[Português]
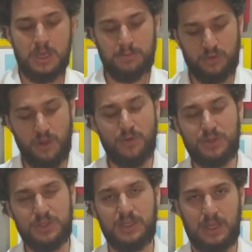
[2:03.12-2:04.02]
Mas o que eu vou
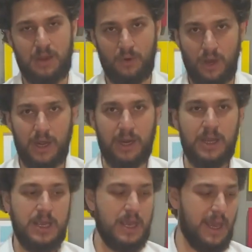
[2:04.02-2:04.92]
te ensinar agora
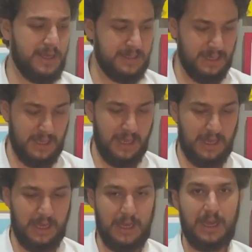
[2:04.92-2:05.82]
é
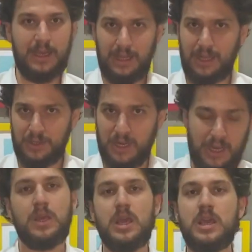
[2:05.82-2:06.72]
ensinar a
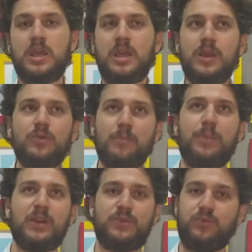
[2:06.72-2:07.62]
relaxar. E isso é
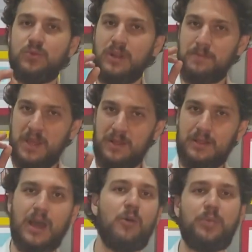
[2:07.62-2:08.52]
passo
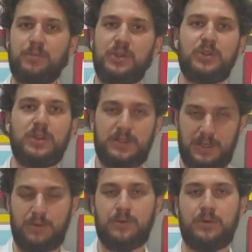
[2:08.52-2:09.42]
fundamental para
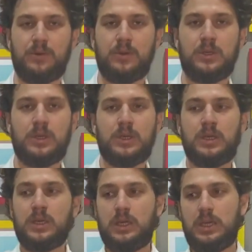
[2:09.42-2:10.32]
meditação.
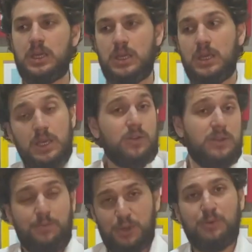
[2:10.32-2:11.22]
E isso
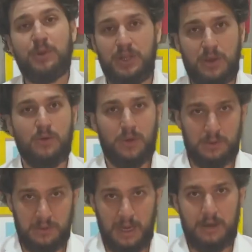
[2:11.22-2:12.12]
você pode aprender em qualquer
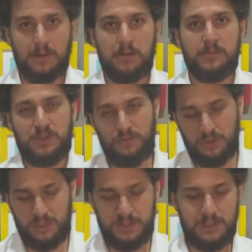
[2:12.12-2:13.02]
lugar. Mas eu vou
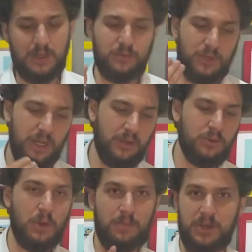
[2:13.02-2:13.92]
te ensinar um jeito
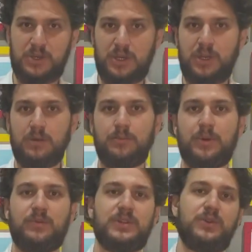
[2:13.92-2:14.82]
que eu aprendi
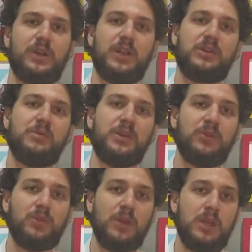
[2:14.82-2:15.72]
para fazer o
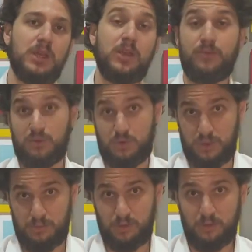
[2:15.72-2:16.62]
relaxamento, que
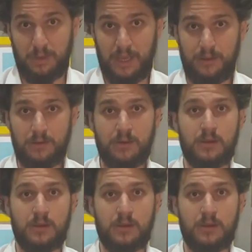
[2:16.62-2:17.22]
funciona muito bem.